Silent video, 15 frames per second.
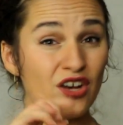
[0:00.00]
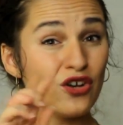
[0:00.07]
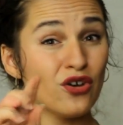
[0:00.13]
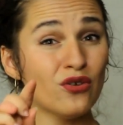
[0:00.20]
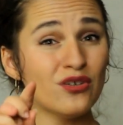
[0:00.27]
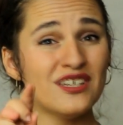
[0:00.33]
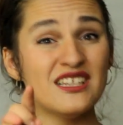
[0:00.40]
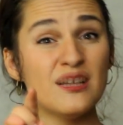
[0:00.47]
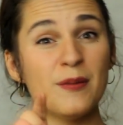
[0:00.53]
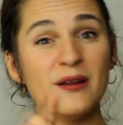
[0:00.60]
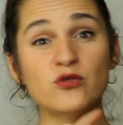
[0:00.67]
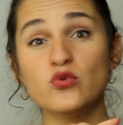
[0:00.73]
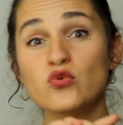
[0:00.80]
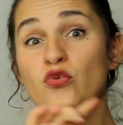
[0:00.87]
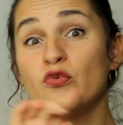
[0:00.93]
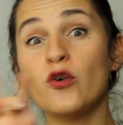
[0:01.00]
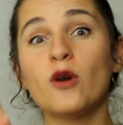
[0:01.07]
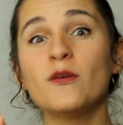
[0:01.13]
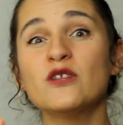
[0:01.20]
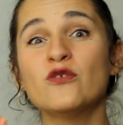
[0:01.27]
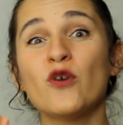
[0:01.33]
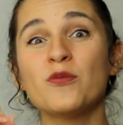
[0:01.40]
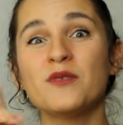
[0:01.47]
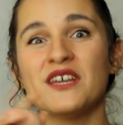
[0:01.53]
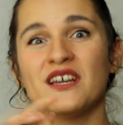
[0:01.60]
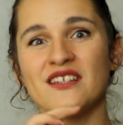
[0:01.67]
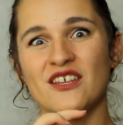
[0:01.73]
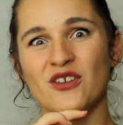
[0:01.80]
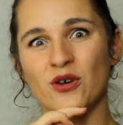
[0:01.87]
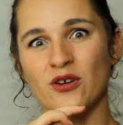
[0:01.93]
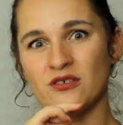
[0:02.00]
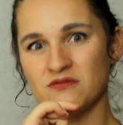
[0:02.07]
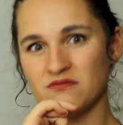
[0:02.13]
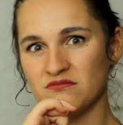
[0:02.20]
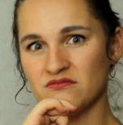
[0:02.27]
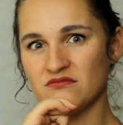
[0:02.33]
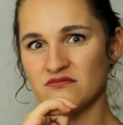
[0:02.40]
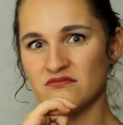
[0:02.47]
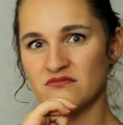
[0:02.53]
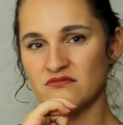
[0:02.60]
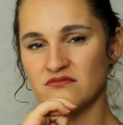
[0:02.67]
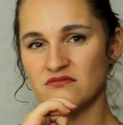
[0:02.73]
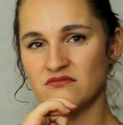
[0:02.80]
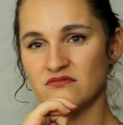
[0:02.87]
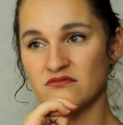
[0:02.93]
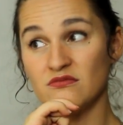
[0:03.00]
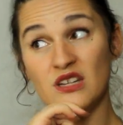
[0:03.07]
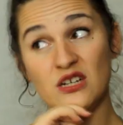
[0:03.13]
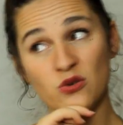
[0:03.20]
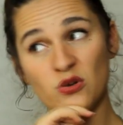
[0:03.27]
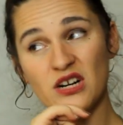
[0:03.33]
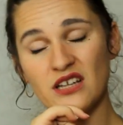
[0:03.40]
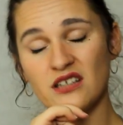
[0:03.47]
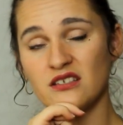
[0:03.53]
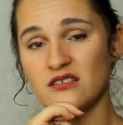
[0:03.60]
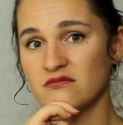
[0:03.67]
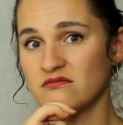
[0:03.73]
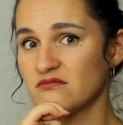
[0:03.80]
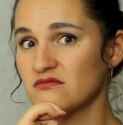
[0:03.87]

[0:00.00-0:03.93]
Un gang qui n'est pas du tout formé de vampires d'ailleurs. Mais le nom claque.